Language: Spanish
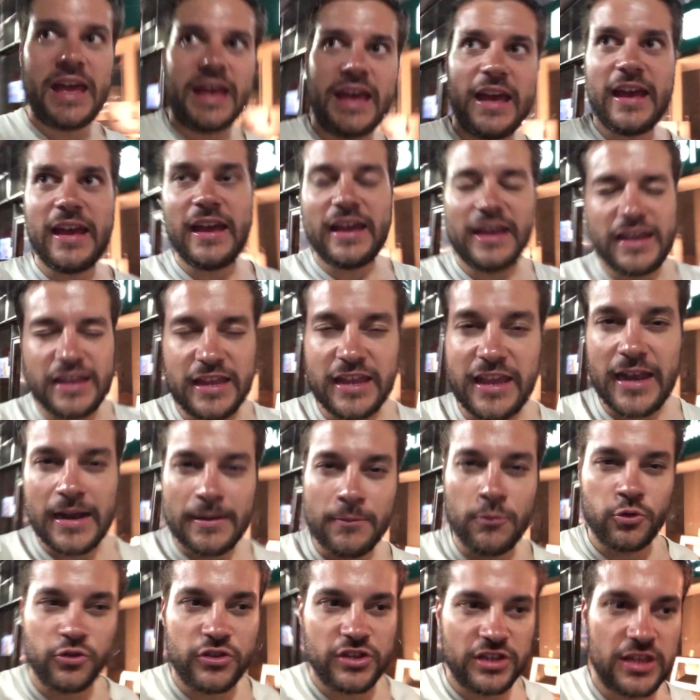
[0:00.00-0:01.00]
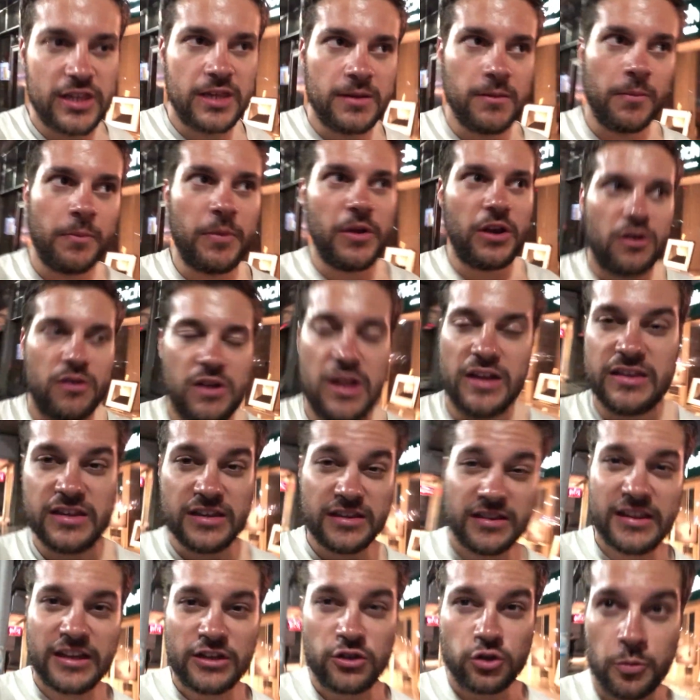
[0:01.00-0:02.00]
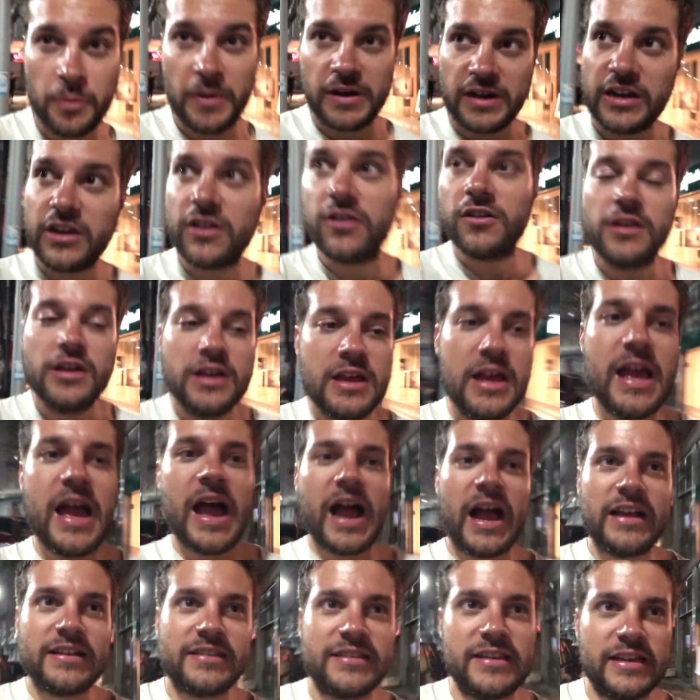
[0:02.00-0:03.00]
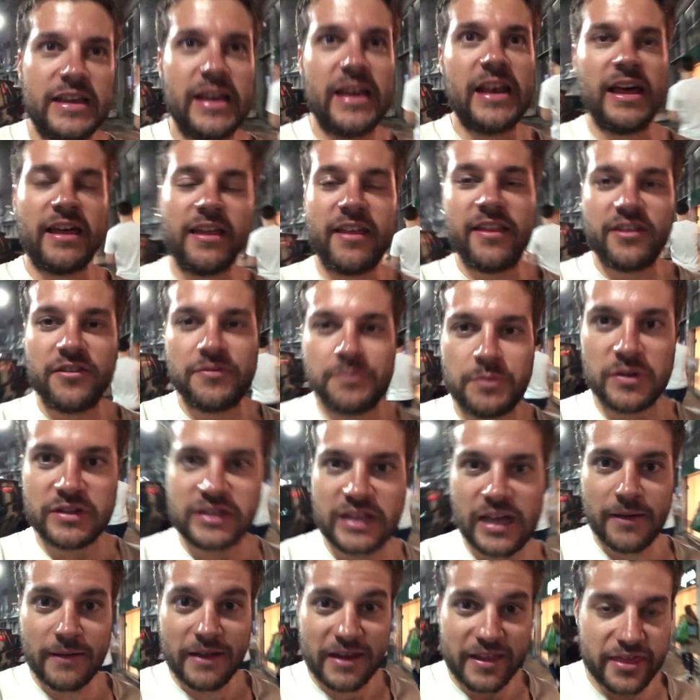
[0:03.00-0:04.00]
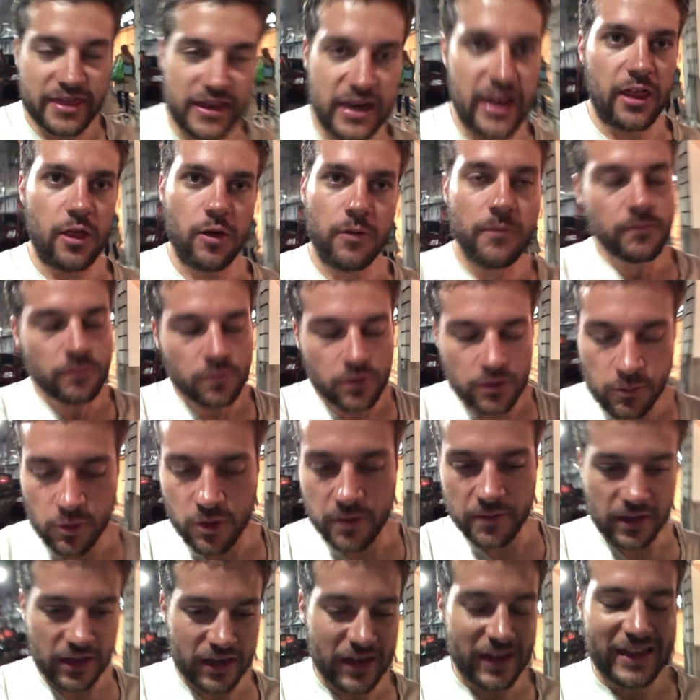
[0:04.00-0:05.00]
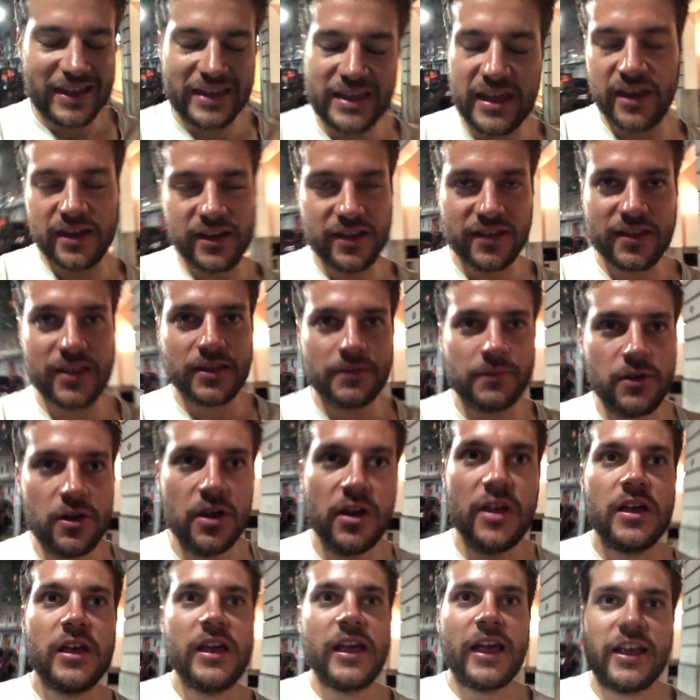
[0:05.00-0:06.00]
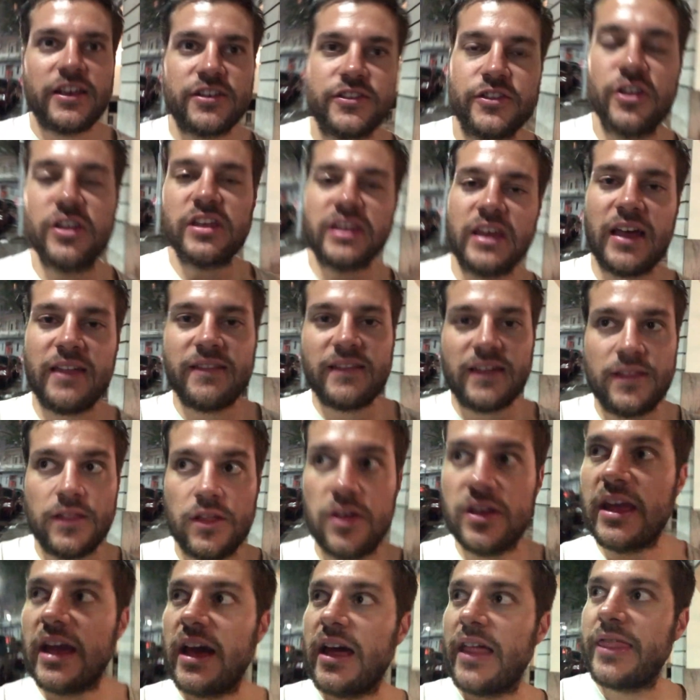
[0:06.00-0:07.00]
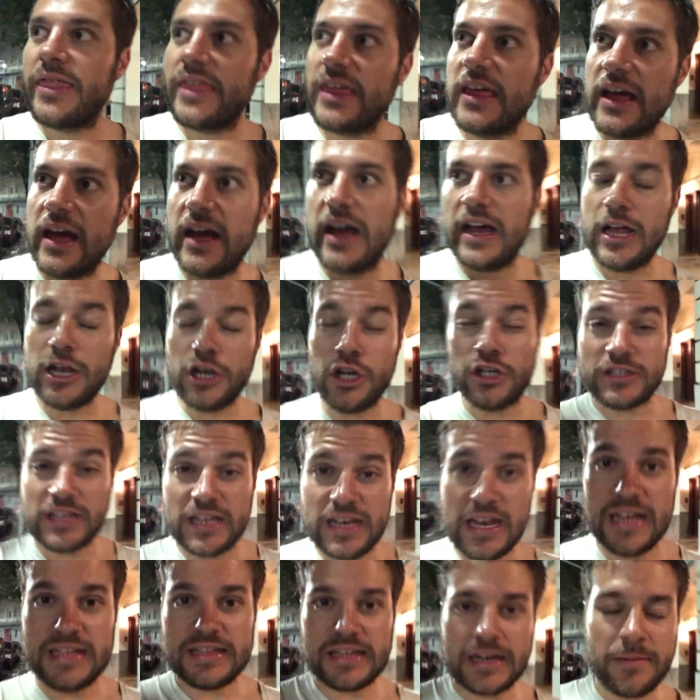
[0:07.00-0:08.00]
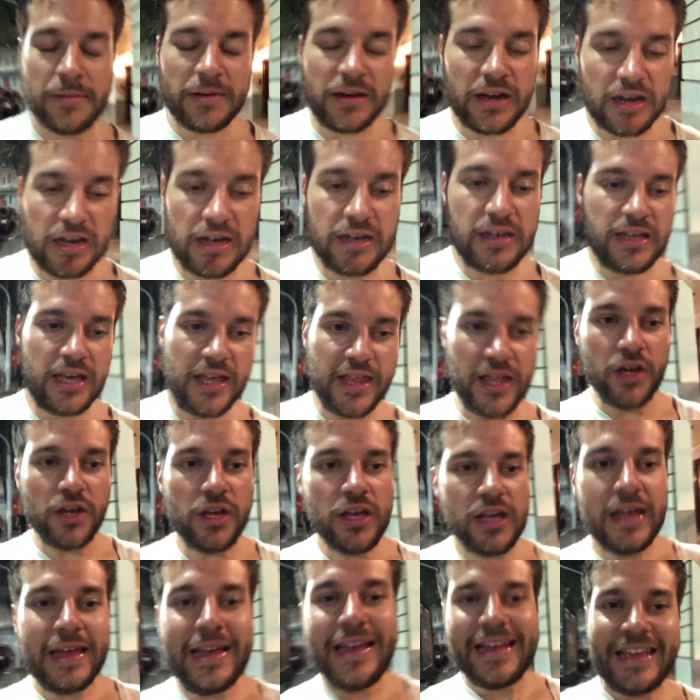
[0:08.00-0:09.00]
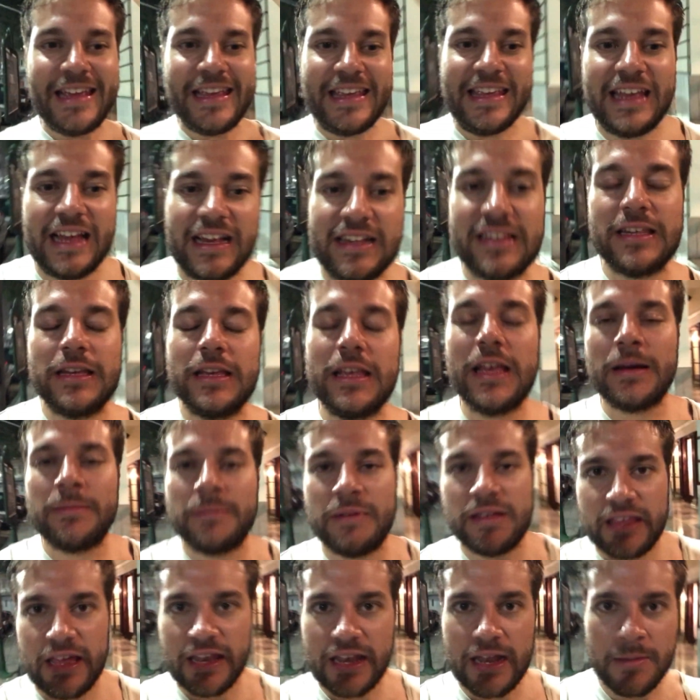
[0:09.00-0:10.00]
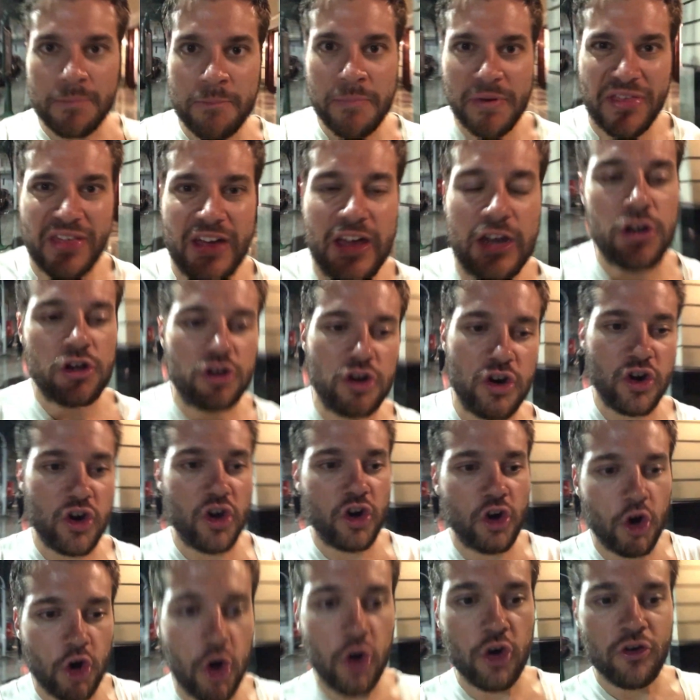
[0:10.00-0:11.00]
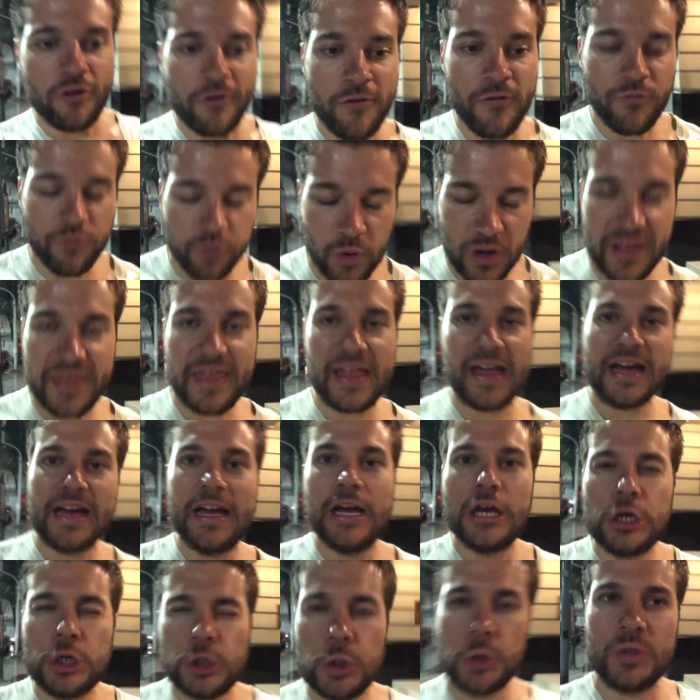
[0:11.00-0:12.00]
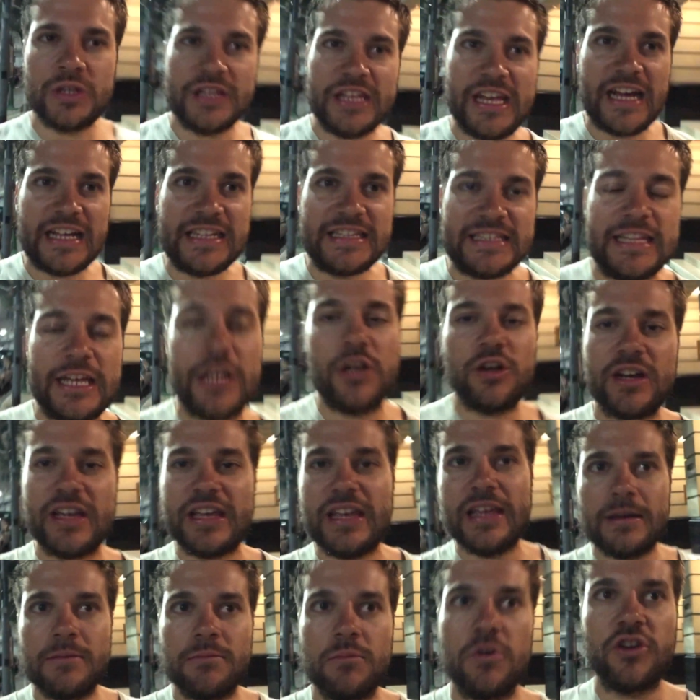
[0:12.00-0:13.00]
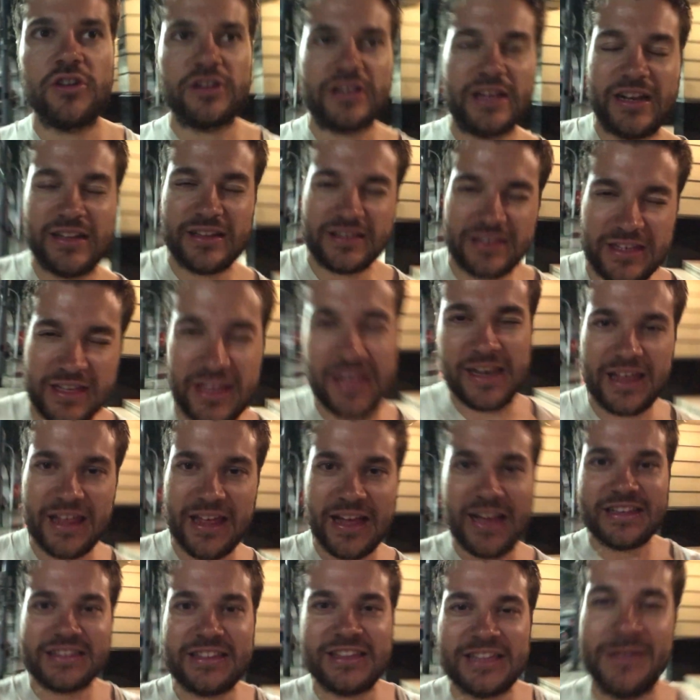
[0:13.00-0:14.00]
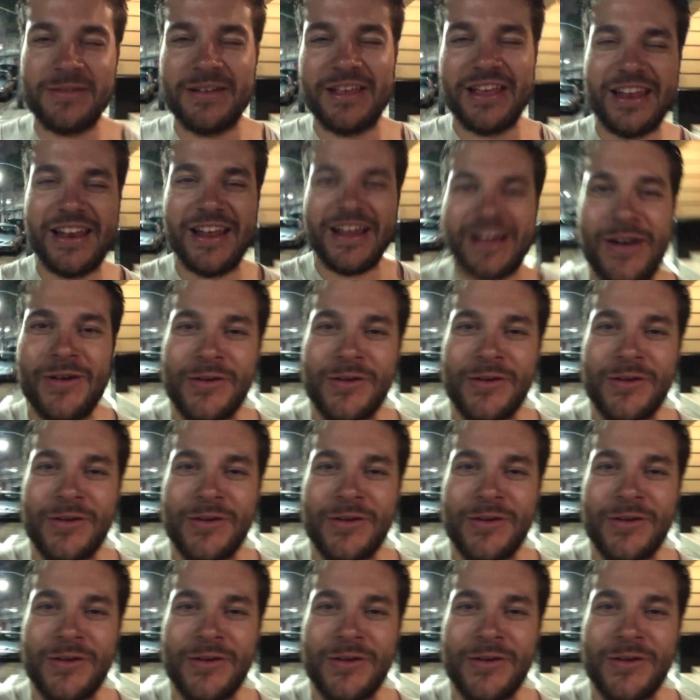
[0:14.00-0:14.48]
eh, llena muchísimo, pero aún así está súper rico. Así que nada, después de haber cenado muy muy bien y llenísimo, estoy ya andando ya hacia el hotel a terminar el día de hoy y así ya mañana empezar con fuerza un día entero aquí en Buenos Aires. Así que nada, hasta mañana.